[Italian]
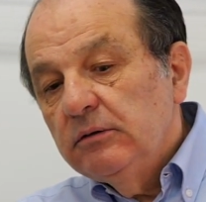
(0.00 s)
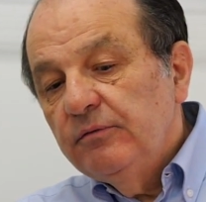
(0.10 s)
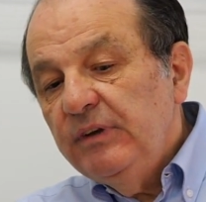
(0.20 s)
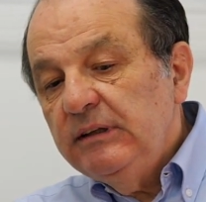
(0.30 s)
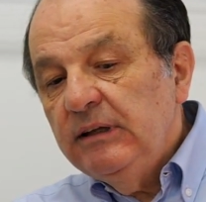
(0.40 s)

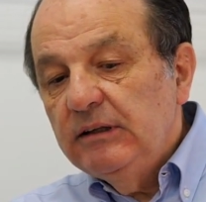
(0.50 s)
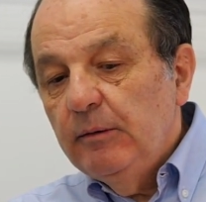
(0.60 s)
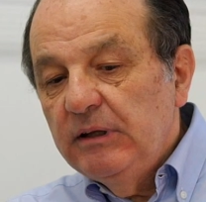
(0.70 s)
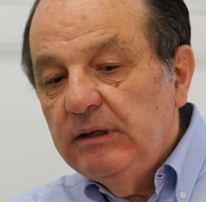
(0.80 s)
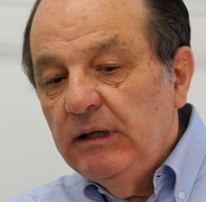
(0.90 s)
Vedi Anna
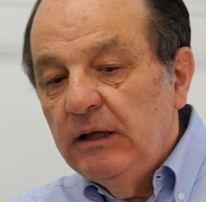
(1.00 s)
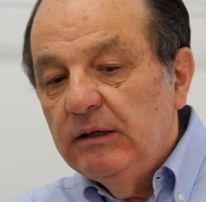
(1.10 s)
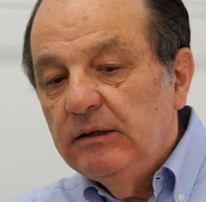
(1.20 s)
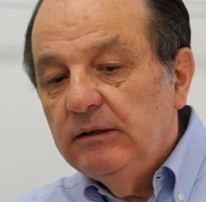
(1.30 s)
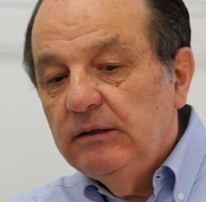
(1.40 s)

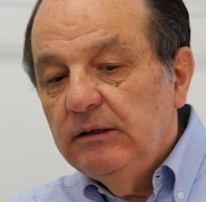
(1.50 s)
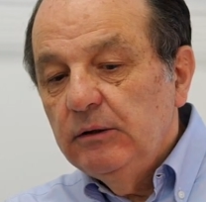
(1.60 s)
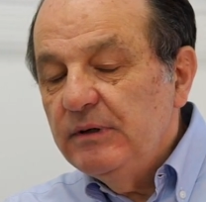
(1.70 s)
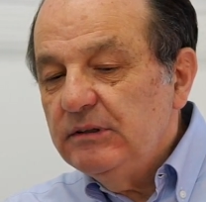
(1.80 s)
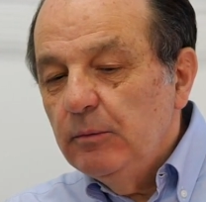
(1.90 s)
Maria,
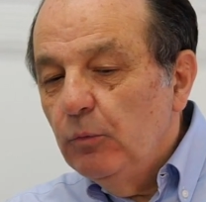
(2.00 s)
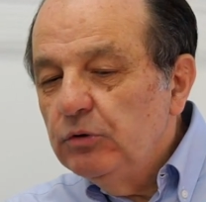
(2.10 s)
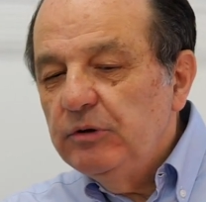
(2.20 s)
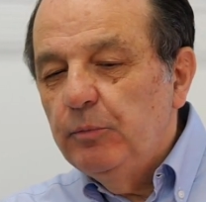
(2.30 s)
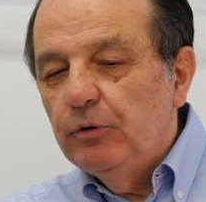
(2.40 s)
questo è
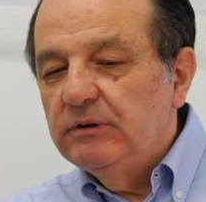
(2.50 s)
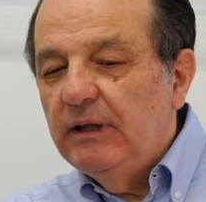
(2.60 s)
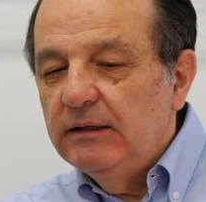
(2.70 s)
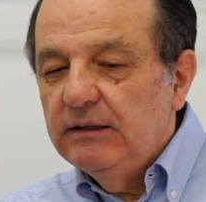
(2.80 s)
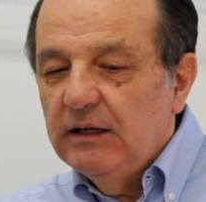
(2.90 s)
molto
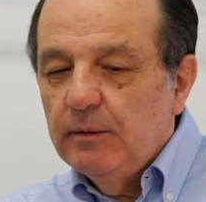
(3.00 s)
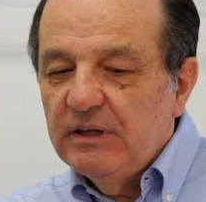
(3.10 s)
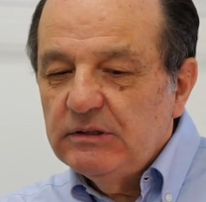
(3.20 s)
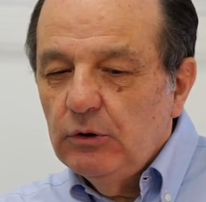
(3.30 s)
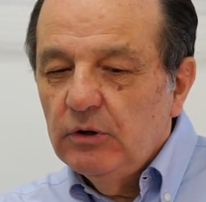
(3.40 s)
importante nella
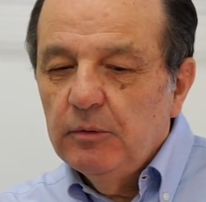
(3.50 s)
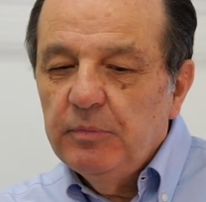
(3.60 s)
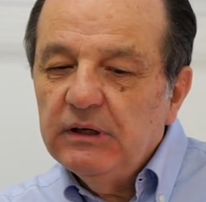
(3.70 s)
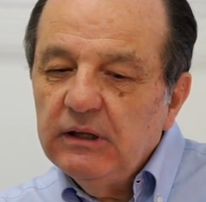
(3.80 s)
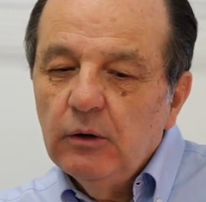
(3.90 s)
mia storia
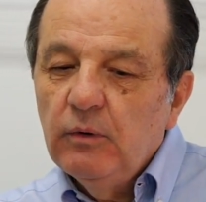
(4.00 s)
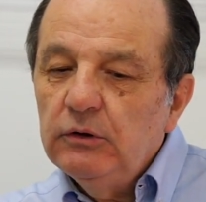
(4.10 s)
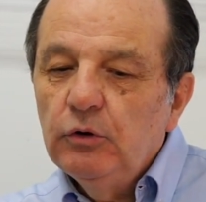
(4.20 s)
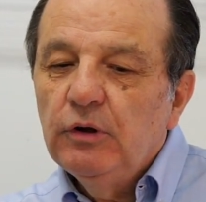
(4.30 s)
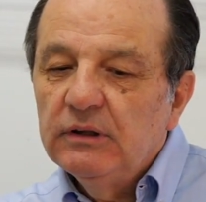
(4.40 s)
perché
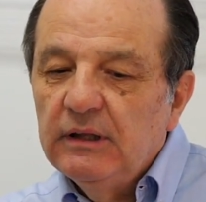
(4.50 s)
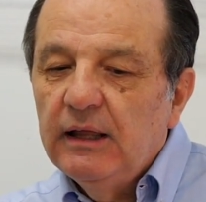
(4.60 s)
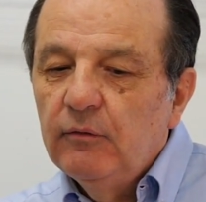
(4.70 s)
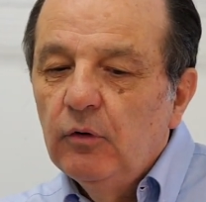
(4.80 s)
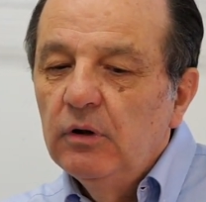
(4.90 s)
quando io
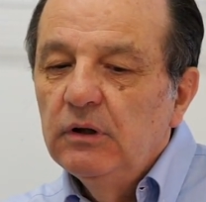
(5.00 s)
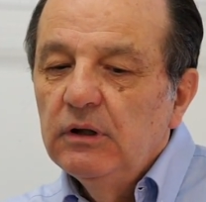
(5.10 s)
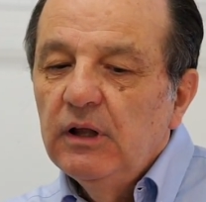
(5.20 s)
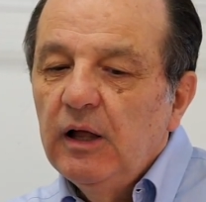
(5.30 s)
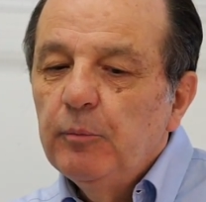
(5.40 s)
andavo
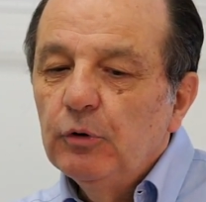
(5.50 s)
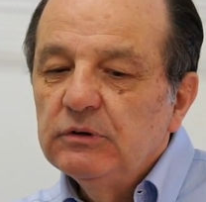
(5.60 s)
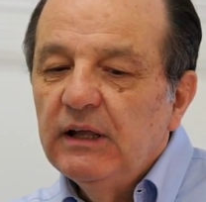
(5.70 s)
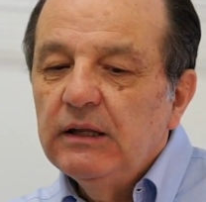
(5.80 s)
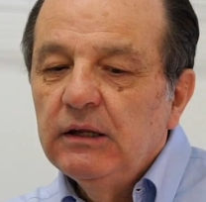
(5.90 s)
a
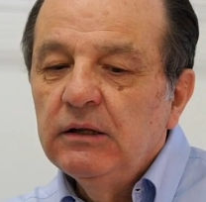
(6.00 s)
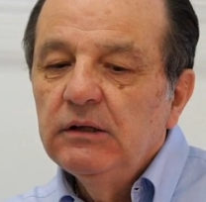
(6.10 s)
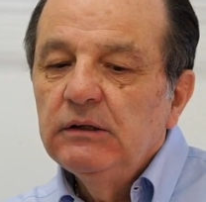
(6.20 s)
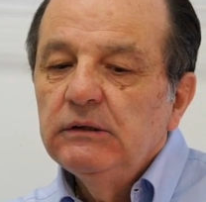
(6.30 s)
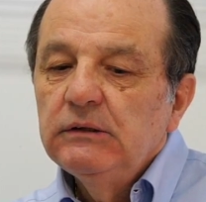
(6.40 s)
portare
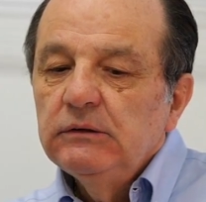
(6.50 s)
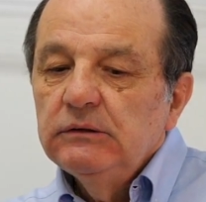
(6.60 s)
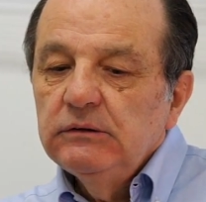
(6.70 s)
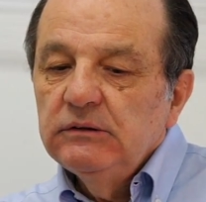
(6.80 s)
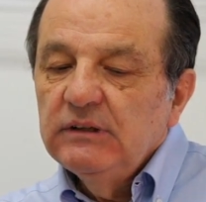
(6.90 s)

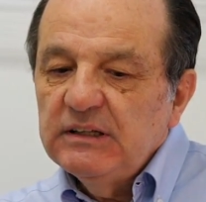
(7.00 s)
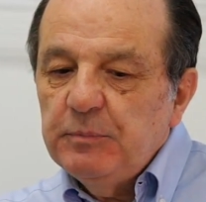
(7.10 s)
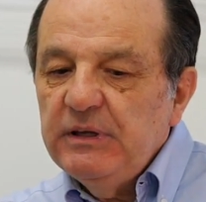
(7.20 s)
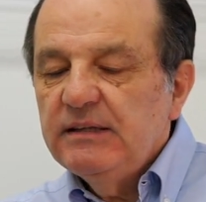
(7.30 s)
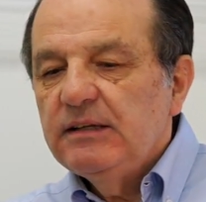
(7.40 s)
la
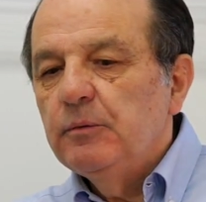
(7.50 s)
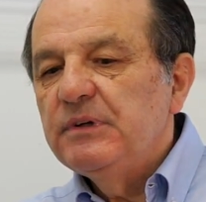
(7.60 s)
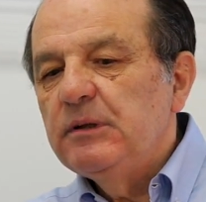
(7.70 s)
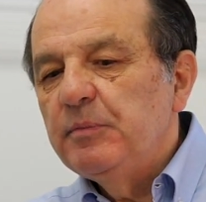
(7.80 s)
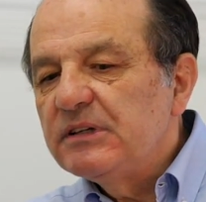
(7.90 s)
spesa a
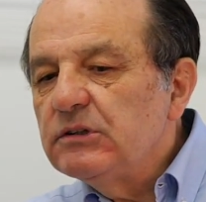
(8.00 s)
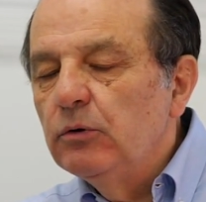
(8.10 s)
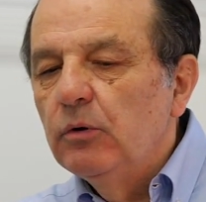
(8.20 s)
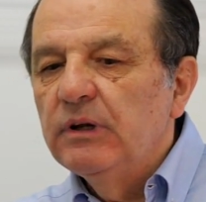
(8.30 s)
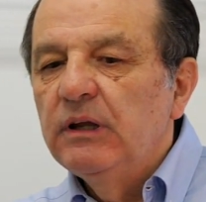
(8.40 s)
queste
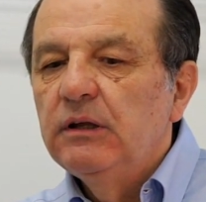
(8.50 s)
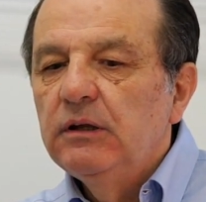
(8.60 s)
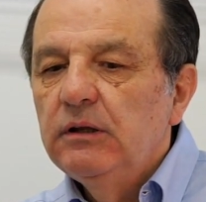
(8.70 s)
persone,